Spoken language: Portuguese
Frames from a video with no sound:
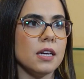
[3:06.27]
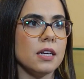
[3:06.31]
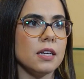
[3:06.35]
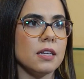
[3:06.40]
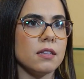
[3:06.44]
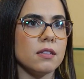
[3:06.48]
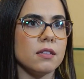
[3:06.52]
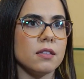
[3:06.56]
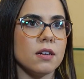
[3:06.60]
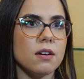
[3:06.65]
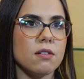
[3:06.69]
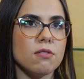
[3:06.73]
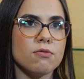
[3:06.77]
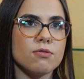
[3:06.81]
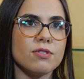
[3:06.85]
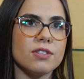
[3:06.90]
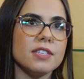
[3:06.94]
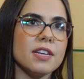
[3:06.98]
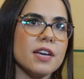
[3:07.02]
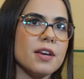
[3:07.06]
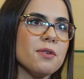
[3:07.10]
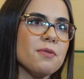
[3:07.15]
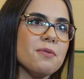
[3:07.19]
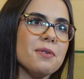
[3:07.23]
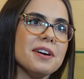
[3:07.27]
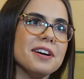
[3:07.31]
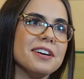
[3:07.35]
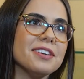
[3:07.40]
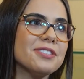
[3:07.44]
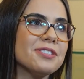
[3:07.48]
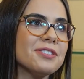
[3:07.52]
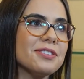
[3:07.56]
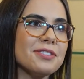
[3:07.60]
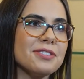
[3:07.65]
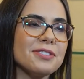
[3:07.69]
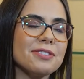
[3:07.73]
Então, sem o
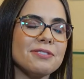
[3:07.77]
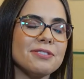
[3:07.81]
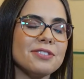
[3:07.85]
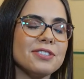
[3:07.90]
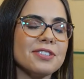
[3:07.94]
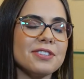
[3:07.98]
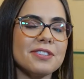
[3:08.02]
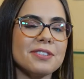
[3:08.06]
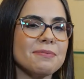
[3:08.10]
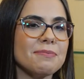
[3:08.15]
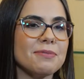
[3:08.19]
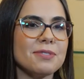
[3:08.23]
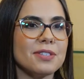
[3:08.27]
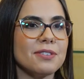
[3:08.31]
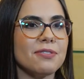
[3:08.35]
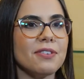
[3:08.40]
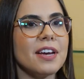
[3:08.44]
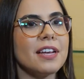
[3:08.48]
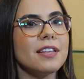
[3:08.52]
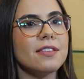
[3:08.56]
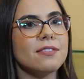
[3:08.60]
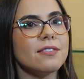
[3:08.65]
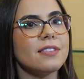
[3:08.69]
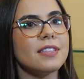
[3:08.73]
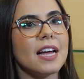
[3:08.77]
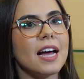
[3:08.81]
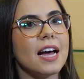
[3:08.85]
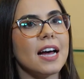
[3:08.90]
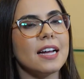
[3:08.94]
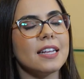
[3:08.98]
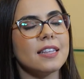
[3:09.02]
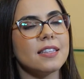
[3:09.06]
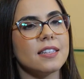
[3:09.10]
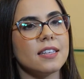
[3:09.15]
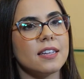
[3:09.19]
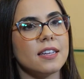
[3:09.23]
anjos não tínhamos feito
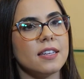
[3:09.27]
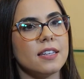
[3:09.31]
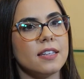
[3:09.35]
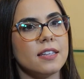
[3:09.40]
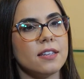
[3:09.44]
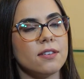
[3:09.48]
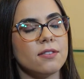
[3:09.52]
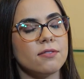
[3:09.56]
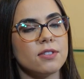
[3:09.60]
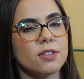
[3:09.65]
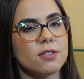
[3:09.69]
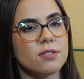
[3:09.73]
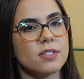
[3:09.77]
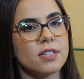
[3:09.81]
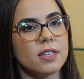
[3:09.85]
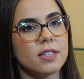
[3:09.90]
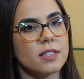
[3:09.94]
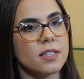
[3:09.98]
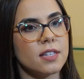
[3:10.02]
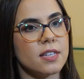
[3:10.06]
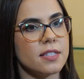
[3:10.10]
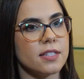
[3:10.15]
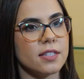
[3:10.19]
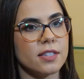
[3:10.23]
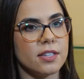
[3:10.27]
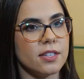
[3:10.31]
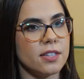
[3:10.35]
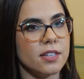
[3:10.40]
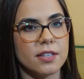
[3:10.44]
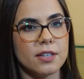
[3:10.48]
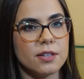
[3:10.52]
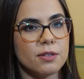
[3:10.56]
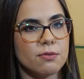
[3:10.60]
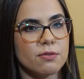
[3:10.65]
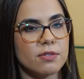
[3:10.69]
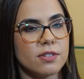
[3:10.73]
nada e eu tenho certeza
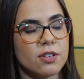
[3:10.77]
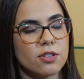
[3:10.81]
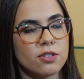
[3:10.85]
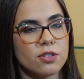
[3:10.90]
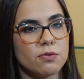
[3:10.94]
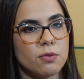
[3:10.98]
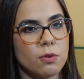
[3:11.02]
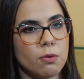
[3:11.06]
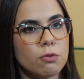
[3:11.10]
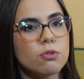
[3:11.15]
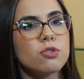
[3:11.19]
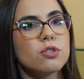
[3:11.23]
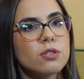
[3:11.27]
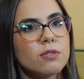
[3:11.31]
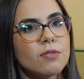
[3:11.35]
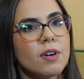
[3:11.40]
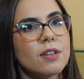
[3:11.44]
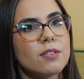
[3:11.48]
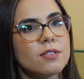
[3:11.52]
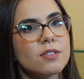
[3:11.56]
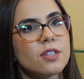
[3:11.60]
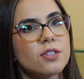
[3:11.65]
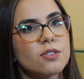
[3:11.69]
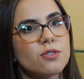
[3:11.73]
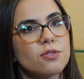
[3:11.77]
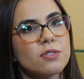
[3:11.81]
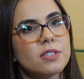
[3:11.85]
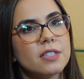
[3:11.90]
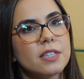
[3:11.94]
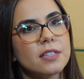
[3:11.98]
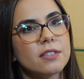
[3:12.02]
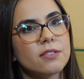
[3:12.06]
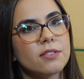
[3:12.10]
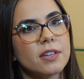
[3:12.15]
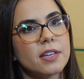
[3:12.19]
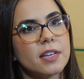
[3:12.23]
que os anjos vão continuar nos
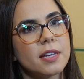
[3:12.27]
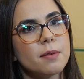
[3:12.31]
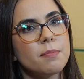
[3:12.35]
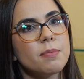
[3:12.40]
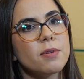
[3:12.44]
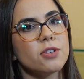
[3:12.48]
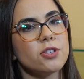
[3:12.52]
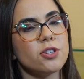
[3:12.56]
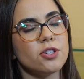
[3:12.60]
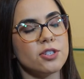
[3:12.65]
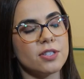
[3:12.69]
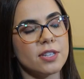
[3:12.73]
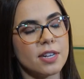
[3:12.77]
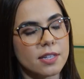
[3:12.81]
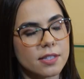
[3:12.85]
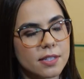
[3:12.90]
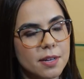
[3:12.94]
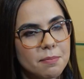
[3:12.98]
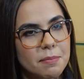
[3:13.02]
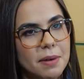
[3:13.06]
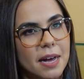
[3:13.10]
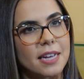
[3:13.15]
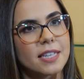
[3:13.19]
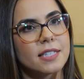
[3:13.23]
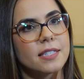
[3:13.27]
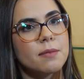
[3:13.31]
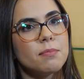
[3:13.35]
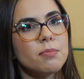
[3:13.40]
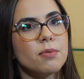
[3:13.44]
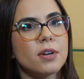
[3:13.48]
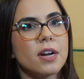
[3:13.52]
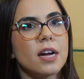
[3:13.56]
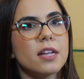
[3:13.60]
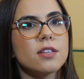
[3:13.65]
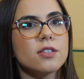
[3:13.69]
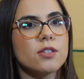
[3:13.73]
ajudando aí para a gente trazer mais
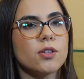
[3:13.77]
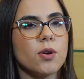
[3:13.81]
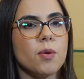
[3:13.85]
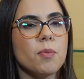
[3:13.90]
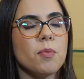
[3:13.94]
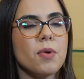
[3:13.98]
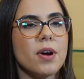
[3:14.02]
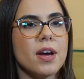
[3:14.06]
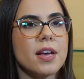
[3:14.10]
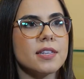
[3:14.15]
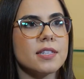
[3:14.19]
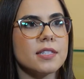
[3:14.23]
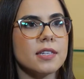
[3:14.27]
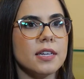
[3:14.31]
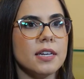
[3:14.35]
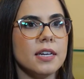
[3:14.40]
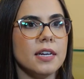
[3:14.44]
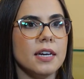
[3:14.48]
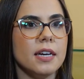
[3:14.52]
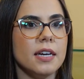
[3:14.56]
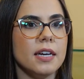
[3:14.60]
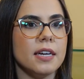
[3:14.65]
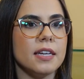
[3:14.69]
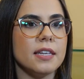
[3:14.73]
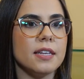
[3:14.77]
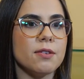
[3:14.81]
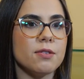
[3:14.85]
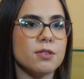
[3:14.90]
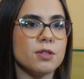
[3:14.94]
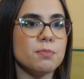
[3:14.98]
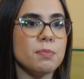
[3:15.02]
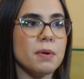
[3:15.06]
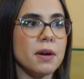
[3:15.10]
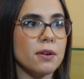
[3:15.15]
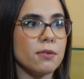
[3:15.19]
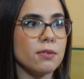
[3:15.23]
temporadas como essa e eu
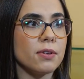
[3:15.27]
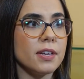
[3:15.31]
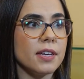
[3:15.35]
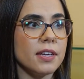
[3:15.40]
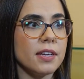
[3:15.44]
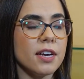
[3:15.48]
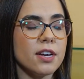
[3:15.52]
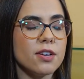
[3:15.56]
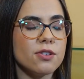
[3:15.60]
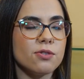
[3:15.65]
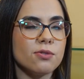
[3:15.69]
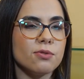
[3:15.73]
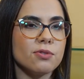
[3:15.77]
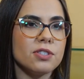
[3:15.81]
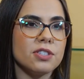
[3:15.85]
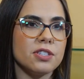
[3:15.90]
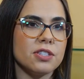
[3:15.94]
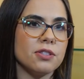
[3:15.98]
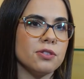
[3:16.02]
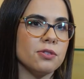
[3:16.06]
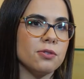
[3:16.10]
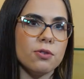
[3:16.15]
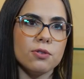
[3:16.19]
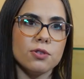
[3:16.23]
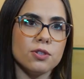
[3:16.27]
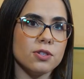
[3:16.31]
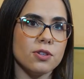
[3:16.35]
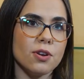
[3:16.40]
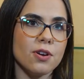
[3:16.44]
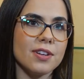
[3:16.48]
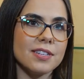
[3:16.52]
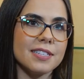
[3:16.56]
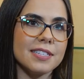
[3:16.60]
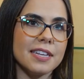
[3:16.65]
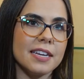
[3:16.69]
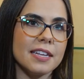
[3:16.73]
espero que ajude todos
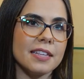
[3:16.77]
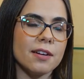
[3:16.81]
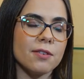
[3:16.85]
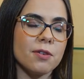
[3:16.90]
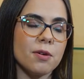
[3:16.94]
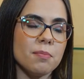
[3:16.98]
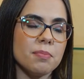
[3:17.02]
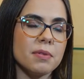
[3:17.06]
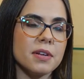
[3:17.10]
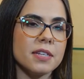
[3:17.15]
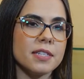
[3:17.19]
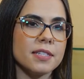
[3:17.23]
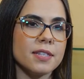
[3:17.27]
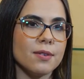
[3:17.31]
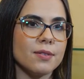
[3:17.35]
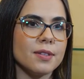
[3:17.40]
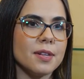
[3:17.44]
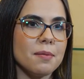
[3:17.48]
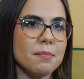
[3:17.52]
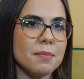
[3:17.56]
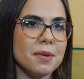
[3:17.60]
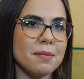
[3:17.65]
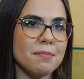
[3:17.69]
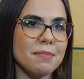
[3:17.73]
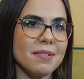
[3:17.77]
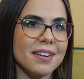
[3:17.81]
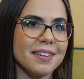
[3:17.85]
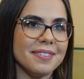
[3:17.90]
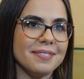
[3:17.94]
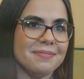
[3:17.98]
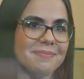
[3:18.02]
nós né, na compreensão da Bíblia.